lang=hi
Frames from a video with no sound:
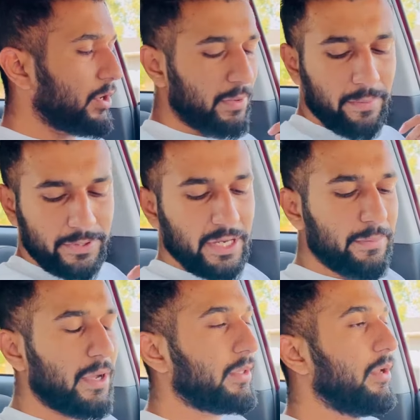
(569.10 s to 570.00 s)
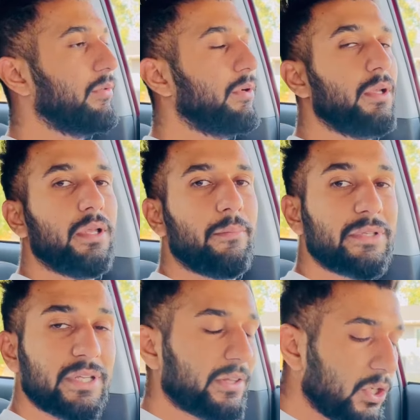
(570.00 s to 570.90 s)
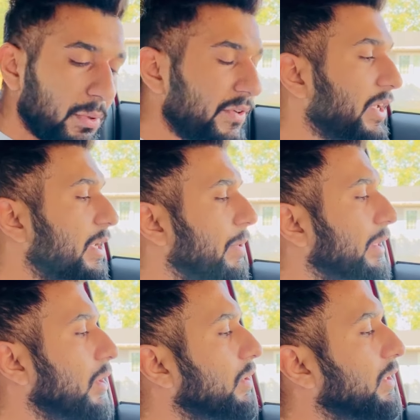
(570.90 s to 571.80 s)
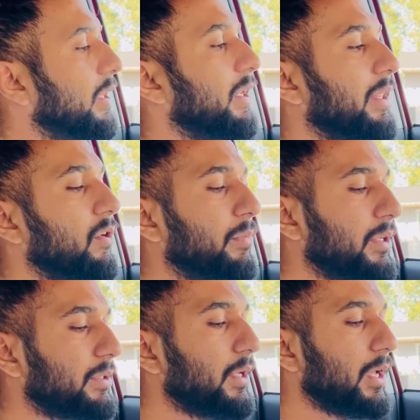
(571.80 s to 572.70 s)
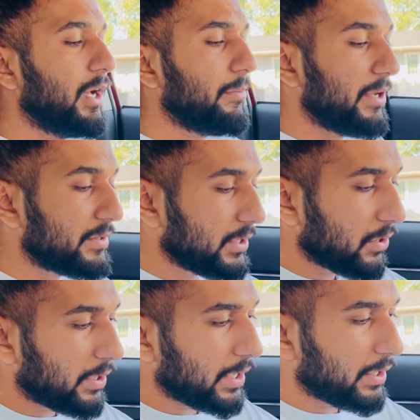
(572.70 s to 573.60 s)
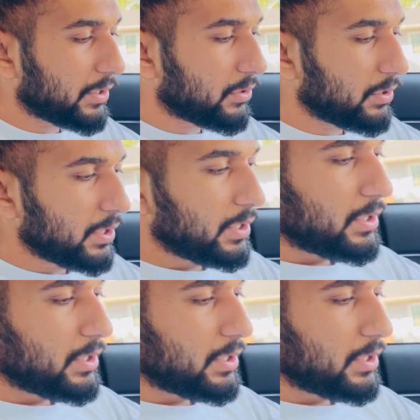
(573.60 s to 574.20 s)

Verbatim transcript: और मैं यही पाता हूँ मैं सर्दियों में भी यही पाता हूँ अंदर रहता हूँ बस अब एसी ऑन है देखो हम्म